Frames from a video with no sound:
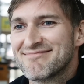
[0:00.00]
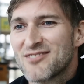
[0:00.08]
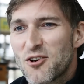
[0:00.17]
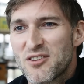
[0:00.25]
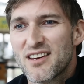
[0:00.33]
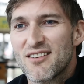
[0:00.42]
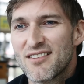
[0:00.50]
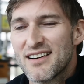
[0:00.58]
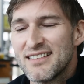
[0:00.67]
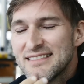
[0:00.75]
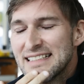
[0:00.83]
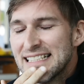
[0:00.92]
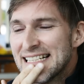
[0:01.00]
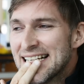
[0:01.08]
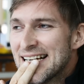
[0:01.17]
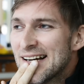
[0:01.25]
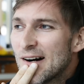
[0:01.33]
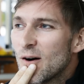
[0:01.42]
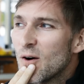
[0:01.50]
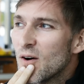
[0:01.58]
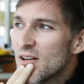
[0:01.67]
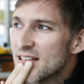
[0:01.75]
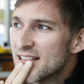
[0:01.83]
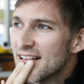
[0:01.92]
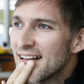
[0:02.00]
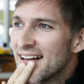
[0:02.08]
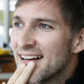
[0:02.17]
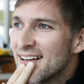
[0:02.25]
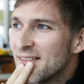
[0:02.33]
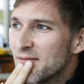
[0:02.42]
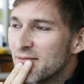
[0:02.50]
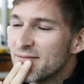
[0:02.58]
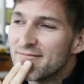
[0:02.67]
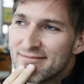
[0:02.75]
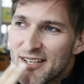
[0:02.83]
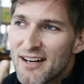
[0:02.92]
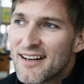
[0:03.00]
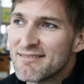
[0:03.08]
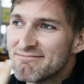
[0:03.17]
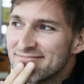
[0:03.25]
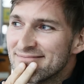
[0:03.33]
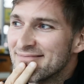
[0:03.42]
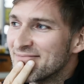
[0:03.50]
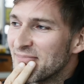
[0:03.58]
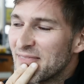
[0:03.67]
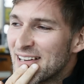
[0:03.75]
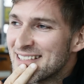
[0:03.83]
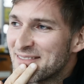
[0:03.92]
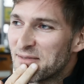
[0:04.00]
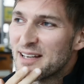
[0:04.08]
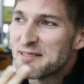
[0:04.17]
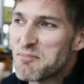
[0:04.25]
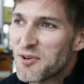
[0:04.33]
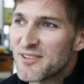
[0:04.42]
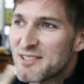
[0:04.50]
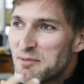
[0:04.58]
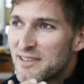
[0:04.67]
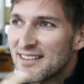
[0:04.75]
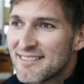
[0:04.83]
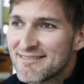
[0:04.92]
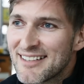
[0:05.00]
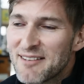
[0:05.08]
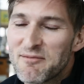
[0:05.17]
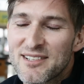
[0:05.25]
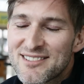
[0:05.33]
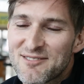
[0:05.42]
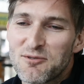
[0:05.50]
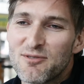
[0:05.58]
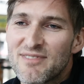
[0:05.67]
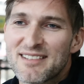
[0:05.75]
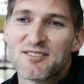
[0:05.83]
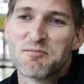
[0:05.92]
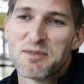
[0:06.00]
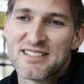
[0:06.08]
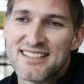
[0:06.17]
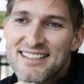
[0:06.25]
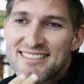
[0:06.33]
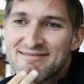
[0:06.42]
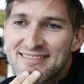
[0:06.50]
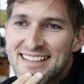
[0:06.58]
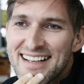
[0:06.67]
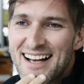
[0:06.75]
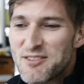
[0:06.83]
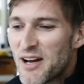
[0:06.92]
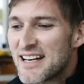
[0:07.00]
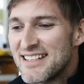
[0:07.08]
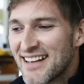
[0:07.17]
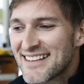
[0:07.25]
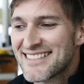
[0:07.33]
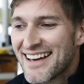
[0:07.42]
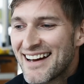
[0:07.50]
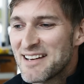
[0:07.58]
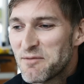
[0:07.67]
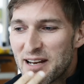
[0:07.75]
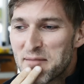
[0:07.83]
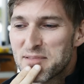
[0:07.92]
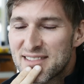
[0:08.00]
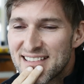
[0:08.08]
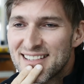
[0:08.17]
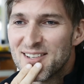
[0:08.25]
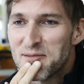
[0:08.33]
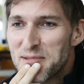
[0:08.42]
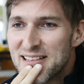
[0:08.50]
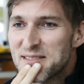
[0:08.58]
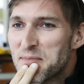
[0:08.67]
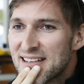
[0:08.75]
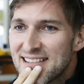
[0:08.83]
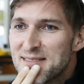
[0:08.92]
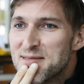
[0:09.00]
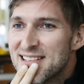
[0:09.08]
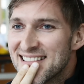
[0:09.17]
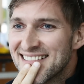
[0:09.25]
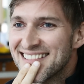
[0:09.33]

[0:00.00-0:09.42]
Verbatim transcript: Schaue ich gerne noch rein. Und äh, ja, Facebook und Twitter irgendwas tun, was so passiert. Also eigentlich eine ganze Reihe von Apps, die ich noch mit ins Bett nehme.